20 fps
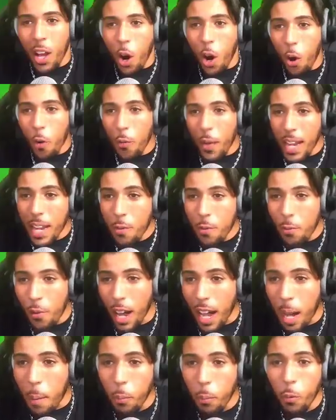On va aller
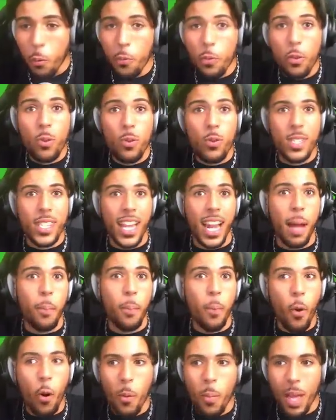voir Apo vu que c'est la
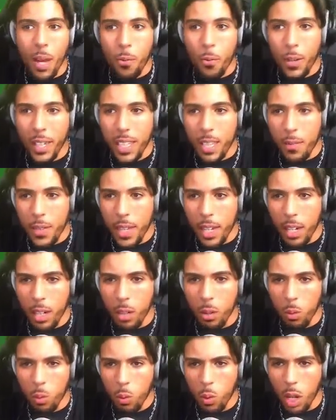première fois qu'il
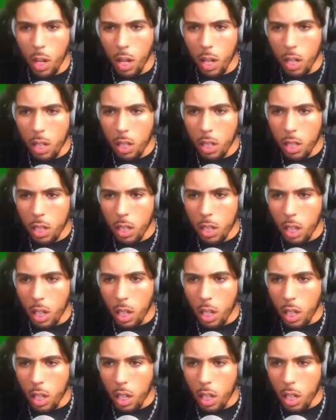vient. Oula. Ouais,
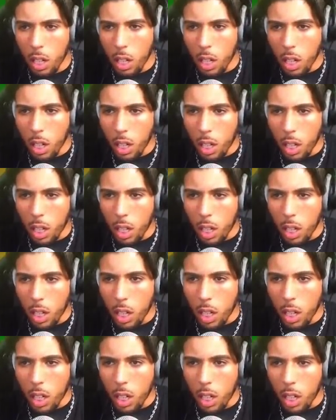je m'en oh,
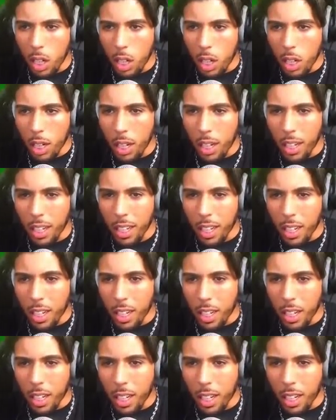oh, oh,
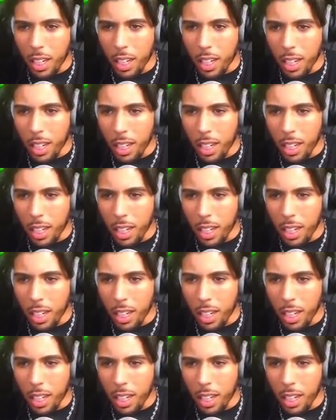papa, mon tapis